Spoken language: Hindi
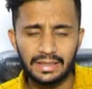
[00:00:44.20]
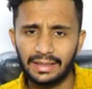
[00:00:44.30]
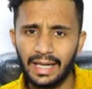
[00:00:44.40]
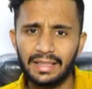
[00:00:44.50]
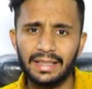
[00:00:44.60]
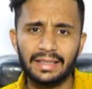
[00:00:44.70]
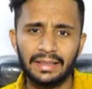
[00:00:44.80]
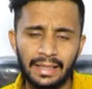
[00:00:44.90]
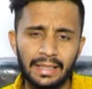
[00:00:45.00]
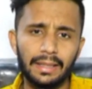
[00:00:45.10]
सरकार ने एक
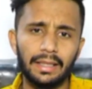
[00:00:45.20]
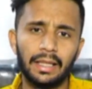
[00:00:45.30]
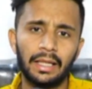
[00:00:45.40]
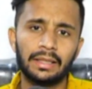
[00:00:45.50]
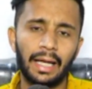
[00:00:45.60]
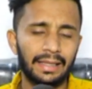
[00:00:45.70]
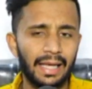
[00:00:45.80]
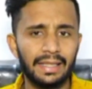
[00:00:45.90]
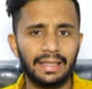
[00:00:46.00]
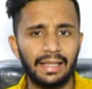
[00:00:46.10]
नई
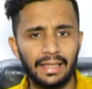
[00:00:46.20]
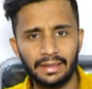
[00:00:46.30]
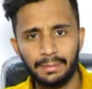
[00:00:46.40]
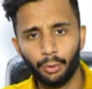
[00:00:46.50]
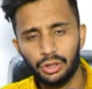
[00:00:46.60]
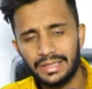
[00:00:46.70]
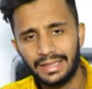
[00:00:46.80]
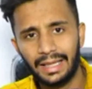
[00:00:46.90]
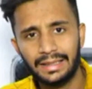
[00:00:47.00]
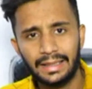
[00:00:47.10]
गाइडलाइन निकाली एक नई पॉलिसी
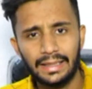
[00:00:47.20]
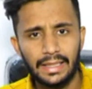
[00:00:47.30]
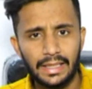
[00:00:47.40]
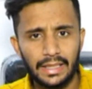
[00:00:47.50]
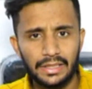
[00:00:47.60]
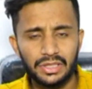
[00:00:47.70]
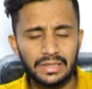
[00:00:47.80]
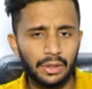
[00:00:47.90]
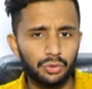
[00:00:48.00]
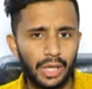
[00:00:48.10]
निकाली है
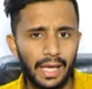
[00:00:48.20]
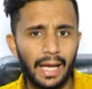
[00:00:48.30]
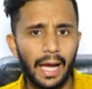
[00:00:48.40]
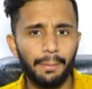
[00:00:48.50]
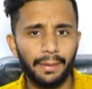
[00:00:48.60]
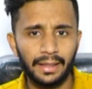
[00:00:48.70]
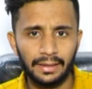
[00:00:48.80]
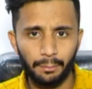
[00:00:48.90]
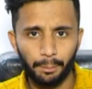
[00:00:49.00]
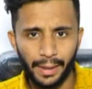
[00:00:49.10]
जिसके अनुसार आप अगर
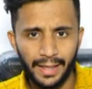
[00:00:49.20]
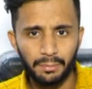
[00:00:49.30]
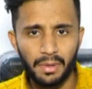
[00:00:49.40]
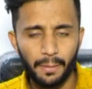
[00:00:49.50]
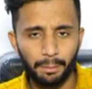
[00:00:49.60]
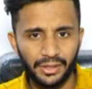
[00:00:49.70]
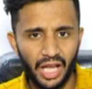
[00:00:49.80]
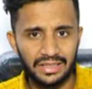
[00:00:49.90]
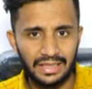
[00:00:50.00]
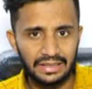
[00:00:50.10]
बैंक में
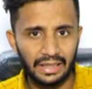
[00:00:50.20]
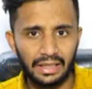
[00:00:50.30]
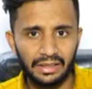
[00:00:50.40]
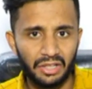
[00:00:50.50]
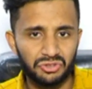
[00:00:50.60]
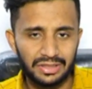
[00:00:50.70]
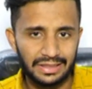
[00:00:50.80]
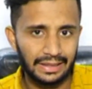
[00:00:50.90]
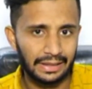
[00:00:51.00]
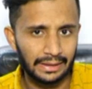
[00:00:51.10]
पचास हज़ार से ज़्यादा का
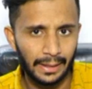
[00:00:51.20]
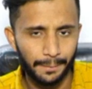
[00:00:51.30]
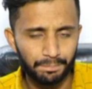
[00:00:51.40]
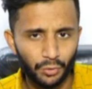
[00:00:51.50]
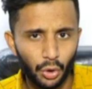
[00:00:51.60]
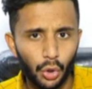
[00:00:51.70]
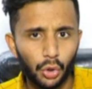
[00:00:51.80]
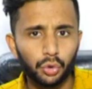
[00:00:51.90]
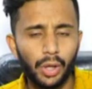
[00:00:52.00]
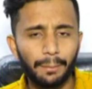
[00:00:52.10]
ट्रांजेक्शन करते हैं
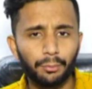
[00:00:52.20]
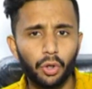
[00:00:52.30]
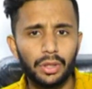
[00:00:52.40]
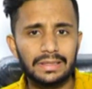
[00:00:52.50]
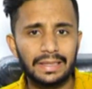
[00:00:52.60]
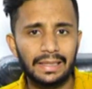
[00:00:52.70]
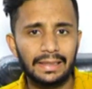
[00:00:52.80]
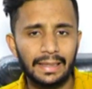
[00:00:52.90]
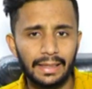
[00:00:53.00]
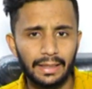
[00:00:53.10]
तो आपको इसके
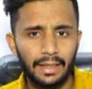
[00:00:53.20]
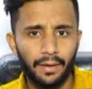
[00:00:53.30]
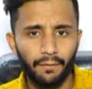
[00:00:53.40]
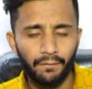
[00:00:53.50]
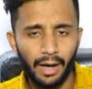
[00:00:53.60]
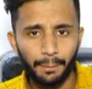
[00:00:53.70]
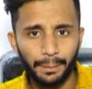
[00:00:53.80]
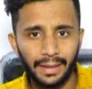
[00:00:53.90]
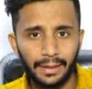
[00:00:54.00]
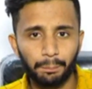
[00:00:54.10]
लिए वहाँ
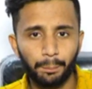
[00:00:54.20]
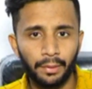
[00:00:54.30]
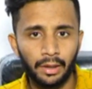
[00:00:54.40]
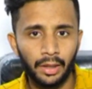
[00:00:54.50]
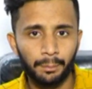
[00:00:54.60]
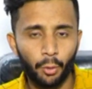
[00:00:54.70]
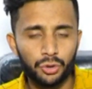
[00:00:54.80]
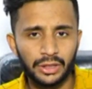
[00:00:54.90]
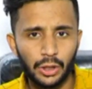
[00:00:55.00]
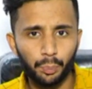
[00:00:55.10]
पर एक
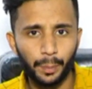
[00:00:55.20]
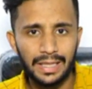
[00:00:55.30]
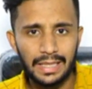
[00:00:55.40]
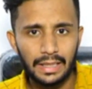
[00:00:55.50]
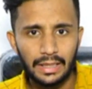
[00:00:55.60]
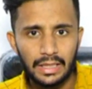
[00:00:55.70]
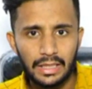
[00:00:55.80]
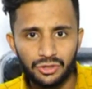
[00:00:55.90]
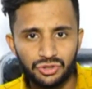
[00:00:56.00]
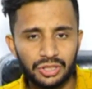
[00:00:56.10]
पॉजिटिव पे
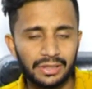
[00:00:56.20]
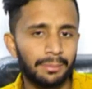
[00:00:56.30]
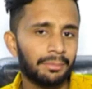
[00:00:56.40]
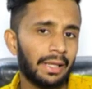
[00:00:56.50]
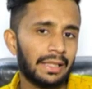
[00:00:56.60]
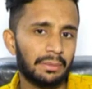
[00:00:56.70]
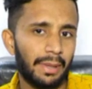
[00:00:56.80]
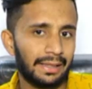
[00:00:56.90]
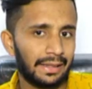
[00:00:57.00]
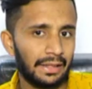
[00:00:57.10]
सिस्टम का
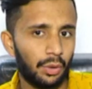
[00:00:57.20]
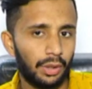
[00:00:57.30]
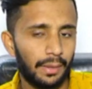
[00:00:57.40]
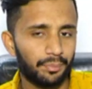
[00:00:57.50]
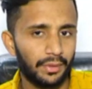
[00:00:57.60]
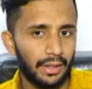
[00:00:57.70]
इस्तेमाल करना होगा